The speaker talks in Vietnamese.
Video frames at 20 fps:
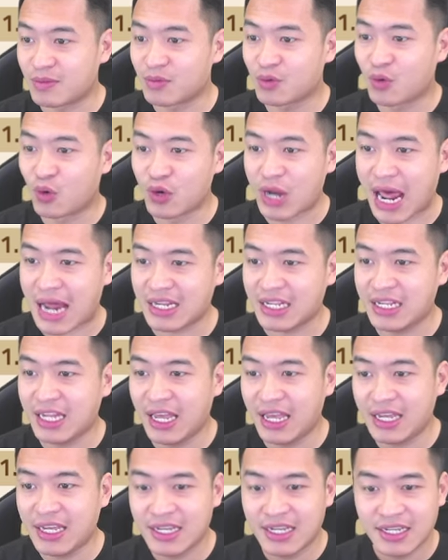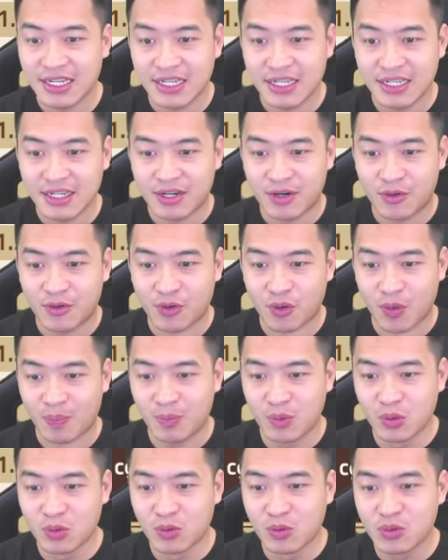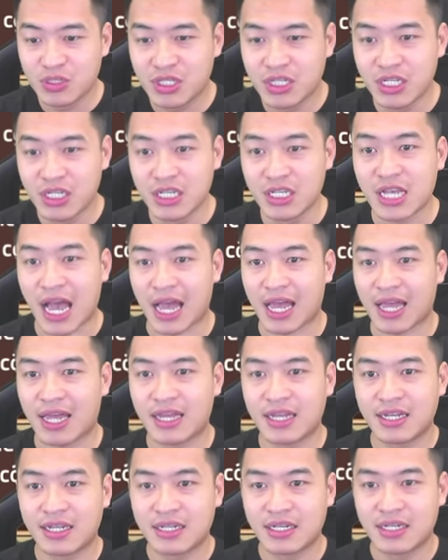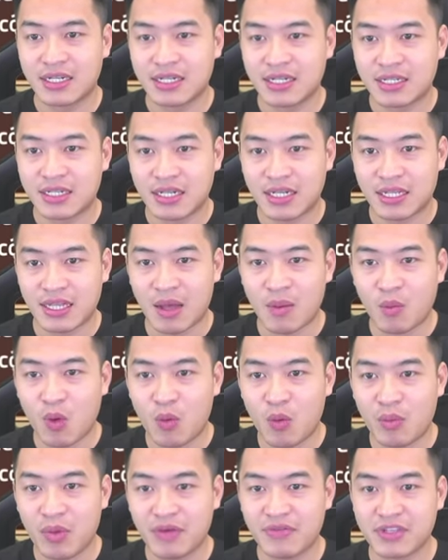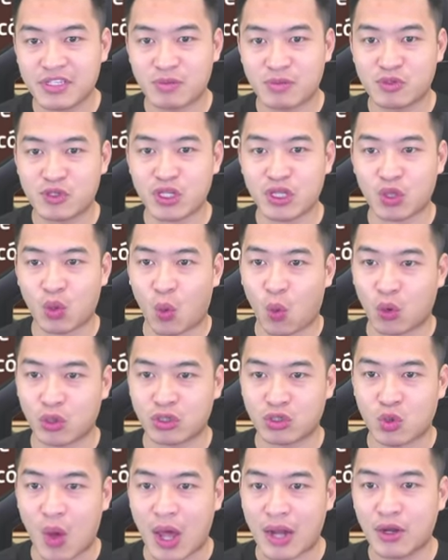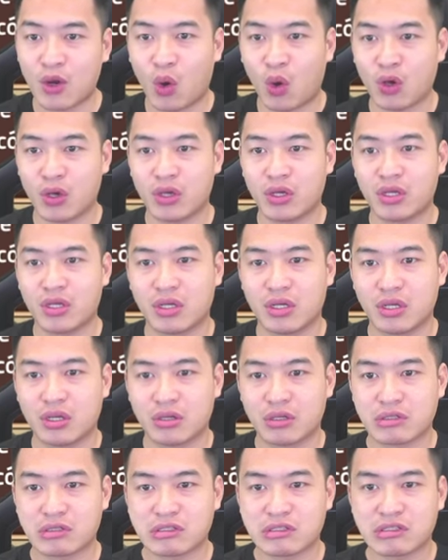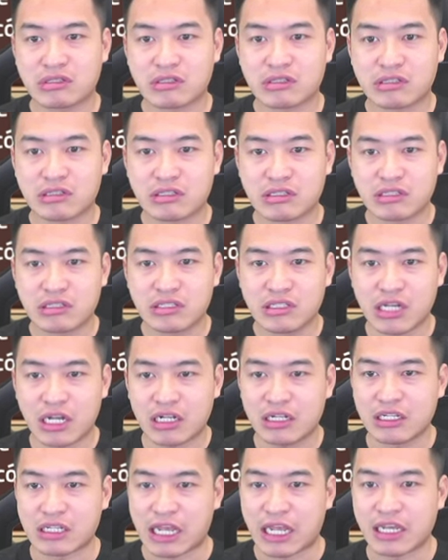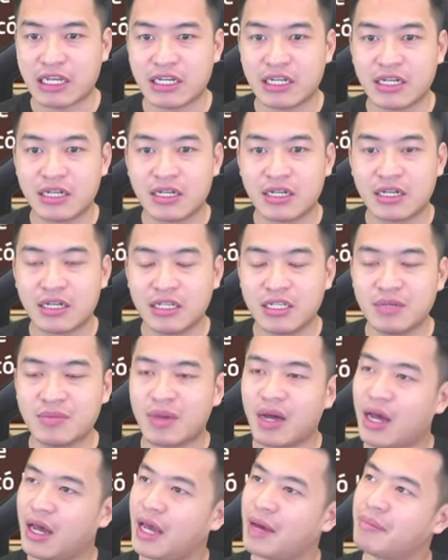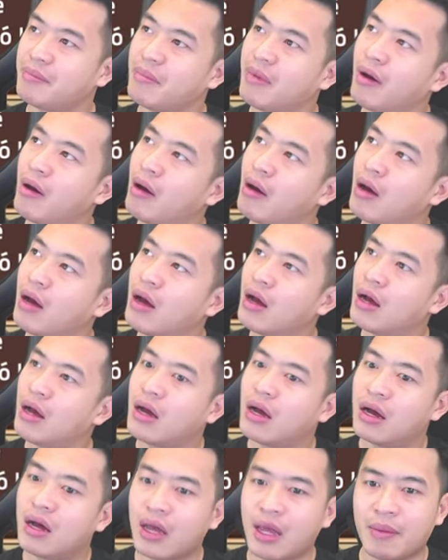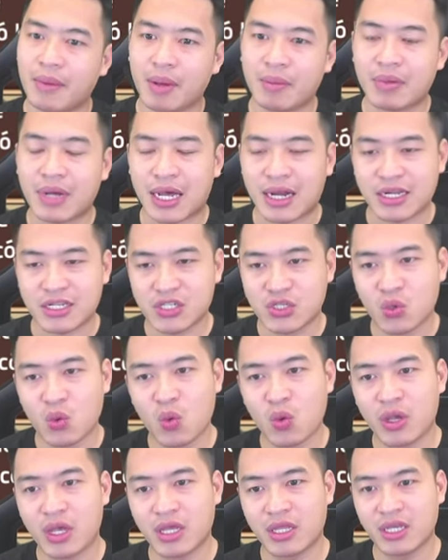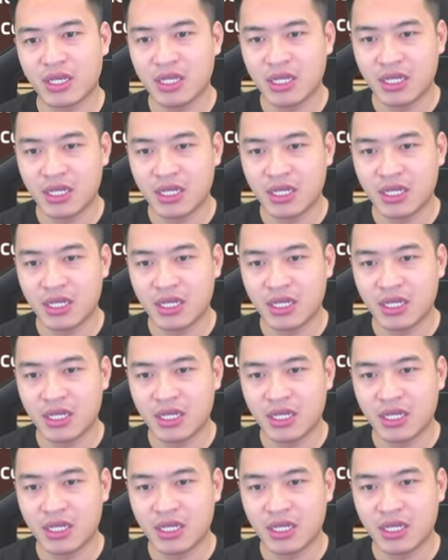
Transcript: Conan ấy nhỉ Rob Lucy à, à tăng 40% xuyên thủ cho toàn đội rất nhỉ nhưng mà em uh, em em Karasu kia thì